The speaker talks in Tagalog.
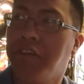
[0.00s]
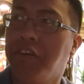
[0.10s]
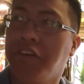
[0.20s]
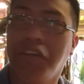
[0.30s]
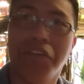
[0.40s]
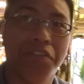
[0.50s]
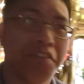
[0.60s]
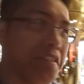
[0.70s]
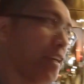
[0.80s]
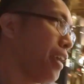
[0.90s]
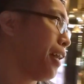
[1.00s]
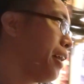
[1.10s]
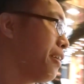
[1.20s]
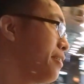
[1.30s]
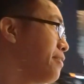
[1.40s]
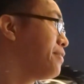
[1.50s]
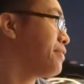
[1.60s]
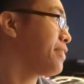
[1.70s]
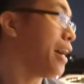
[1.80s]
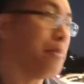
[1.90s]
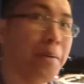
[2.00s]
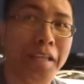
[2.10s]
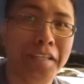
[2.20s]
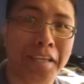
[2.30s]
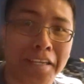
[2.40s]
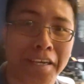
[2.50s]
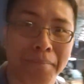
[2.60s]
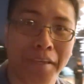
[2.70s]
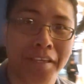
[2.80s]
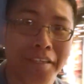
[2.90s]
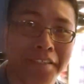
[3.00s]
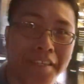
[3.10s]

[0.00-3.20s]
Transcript: So, yun. Kaya, nakapamili na rin kami.